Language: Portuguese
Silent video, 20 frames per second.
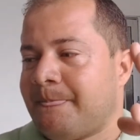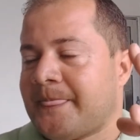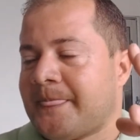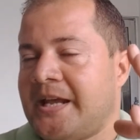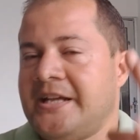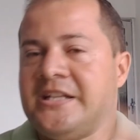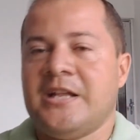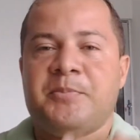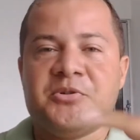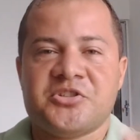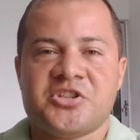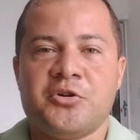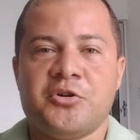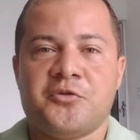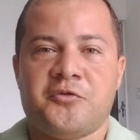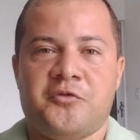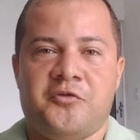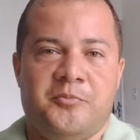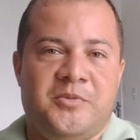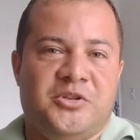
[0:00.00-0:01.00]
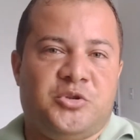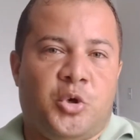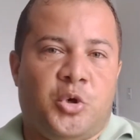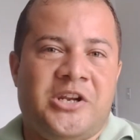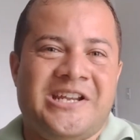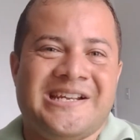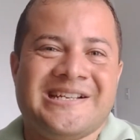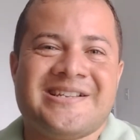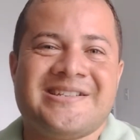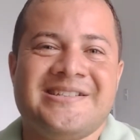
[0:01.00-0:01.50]
E depois que eu me
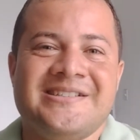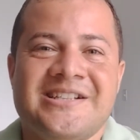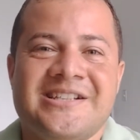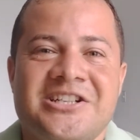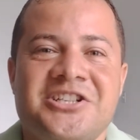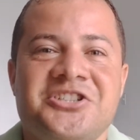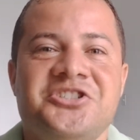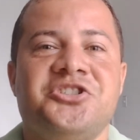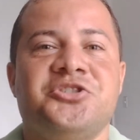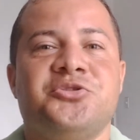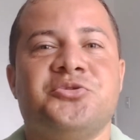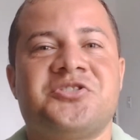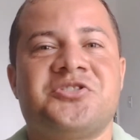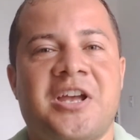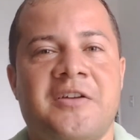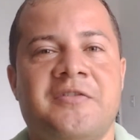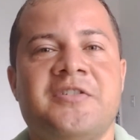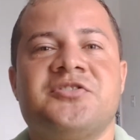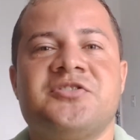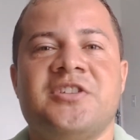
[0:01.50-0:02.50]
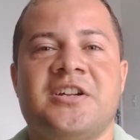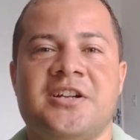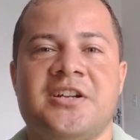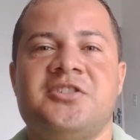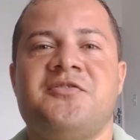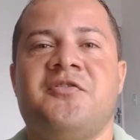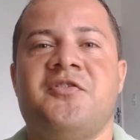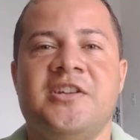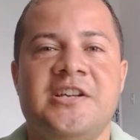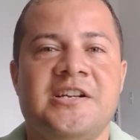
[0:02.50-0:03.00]
tornei assinante do serviço da
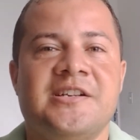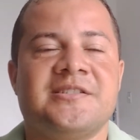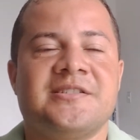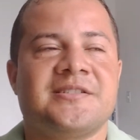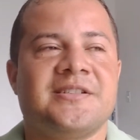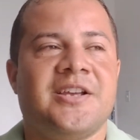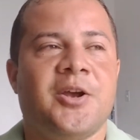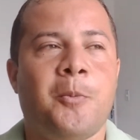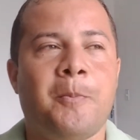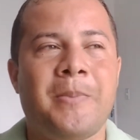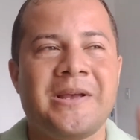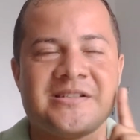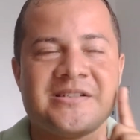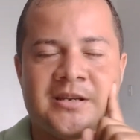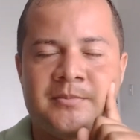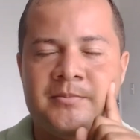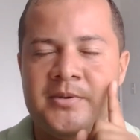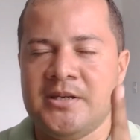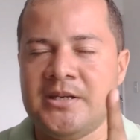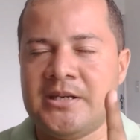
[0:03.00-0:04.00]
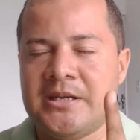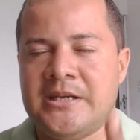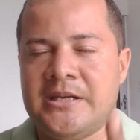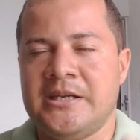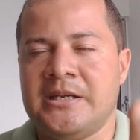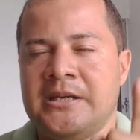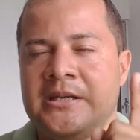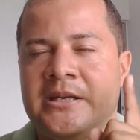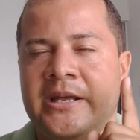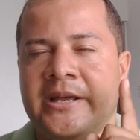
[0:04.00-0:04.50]
Netflix, eu percebi
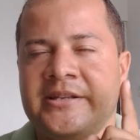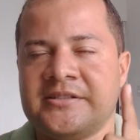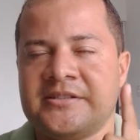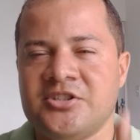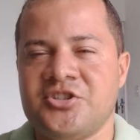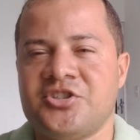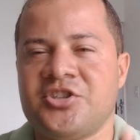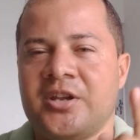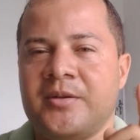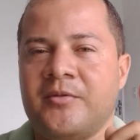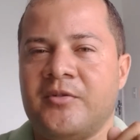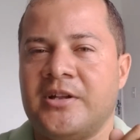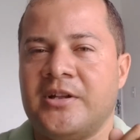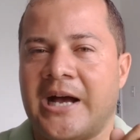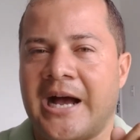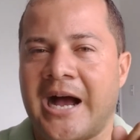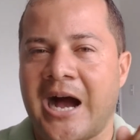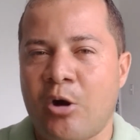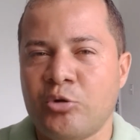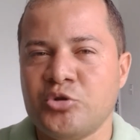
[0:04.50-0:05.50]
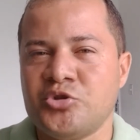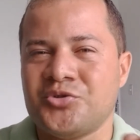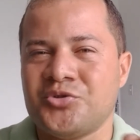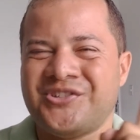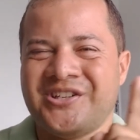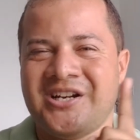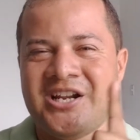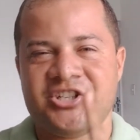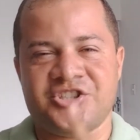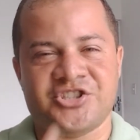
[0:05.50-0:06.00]
que existem
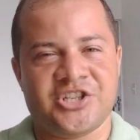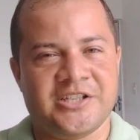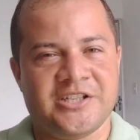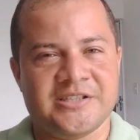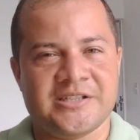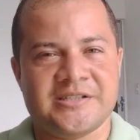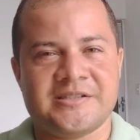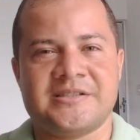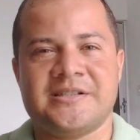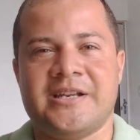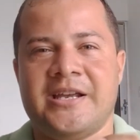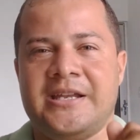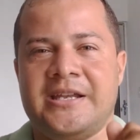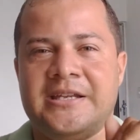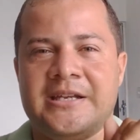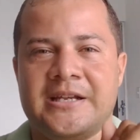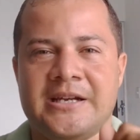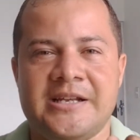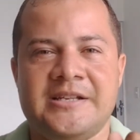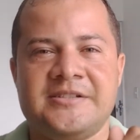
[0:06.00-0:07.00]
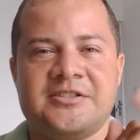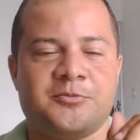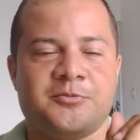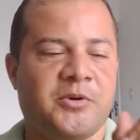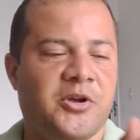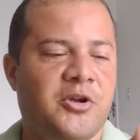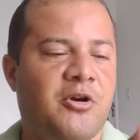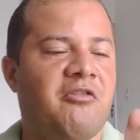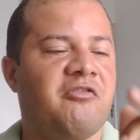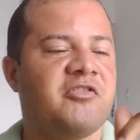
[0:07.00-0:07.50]
áudios e legendas em inglês,
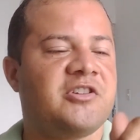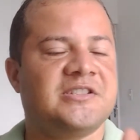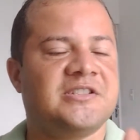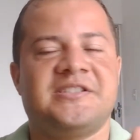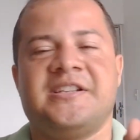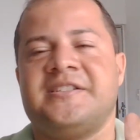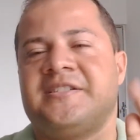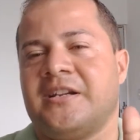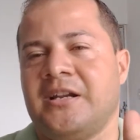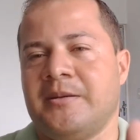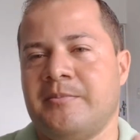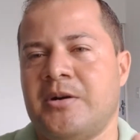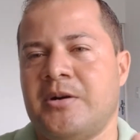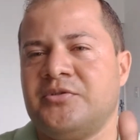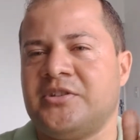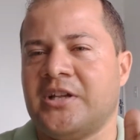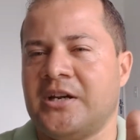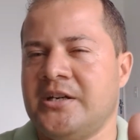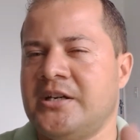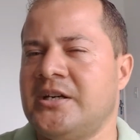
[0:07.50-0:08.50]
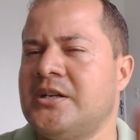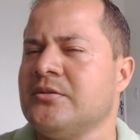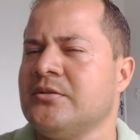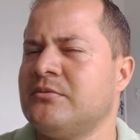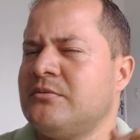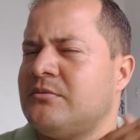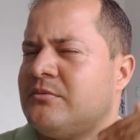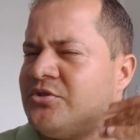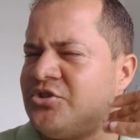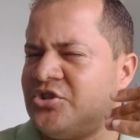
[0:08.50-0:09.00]
espanhol, francês, alemão,
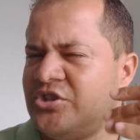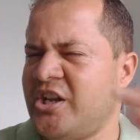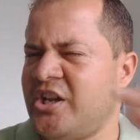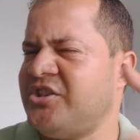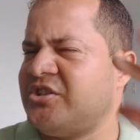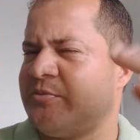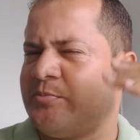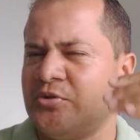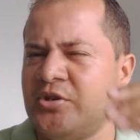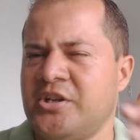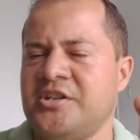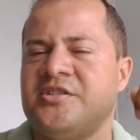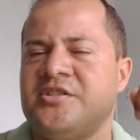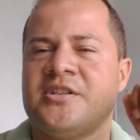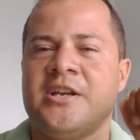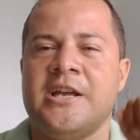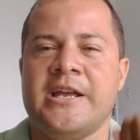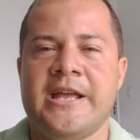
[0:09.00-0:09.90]
italiano, chinês, japonês.